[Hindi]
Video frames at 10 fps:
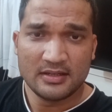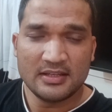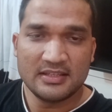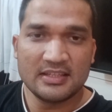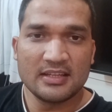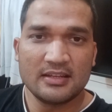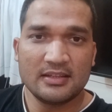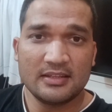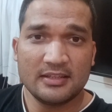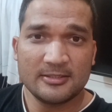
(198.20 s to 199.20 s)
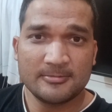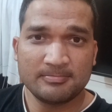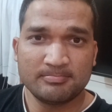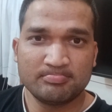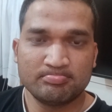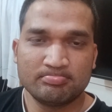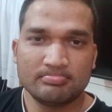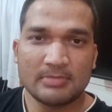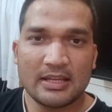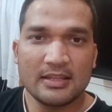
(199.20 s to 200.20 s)
डिसीजन लेती है
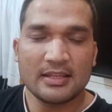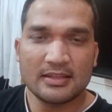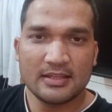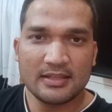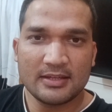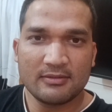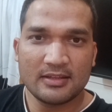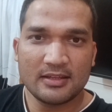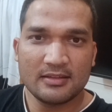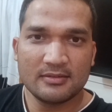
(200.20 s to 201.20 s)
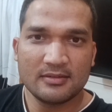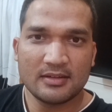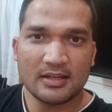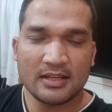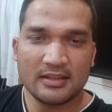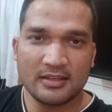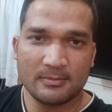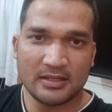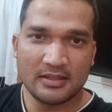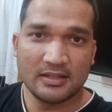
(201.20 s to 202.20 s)
बाकी देखते हैं क्या होता है आई थिंक
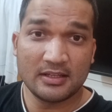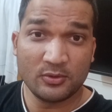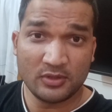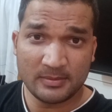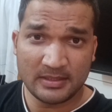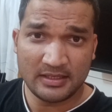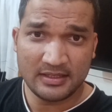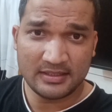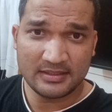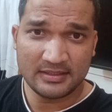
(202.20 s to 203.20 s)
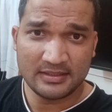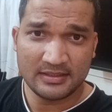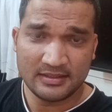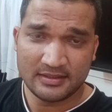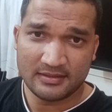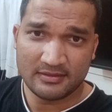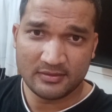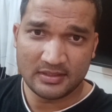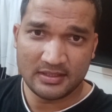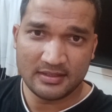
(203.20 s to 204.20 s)
भर्ती रद्द होने वाली है
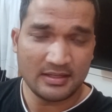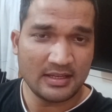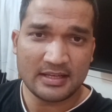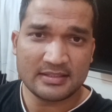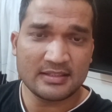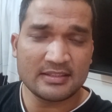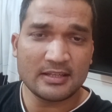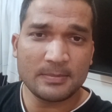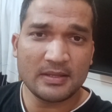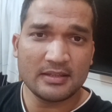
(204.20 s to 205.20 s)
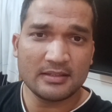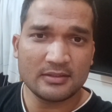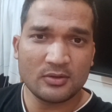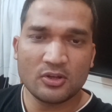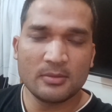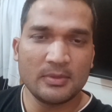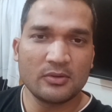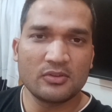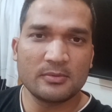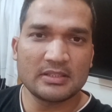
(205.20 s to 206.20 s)
क्योंकि इलेक्शन सर पे गवर्नमेंट
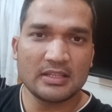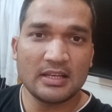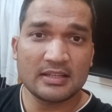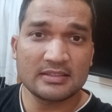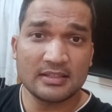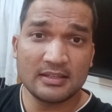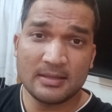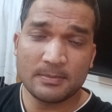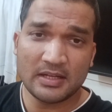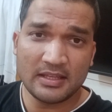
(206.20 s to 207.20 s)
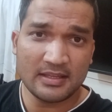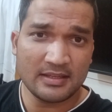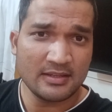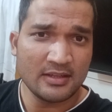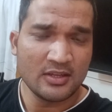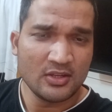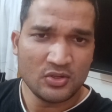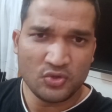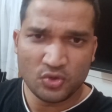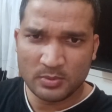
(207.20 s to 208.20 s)
को तो बस इलेक्शन की पड़ी है
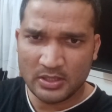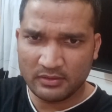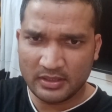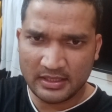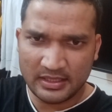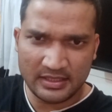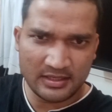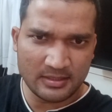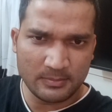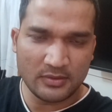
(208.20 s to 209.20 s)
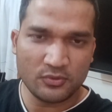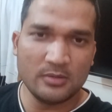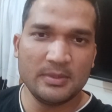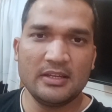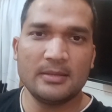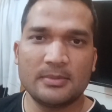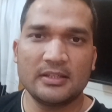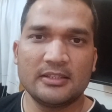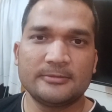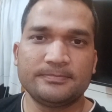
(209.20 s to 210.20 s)
युवाओं के कैरियर की बिल्कुल भी नहीं पड़ी है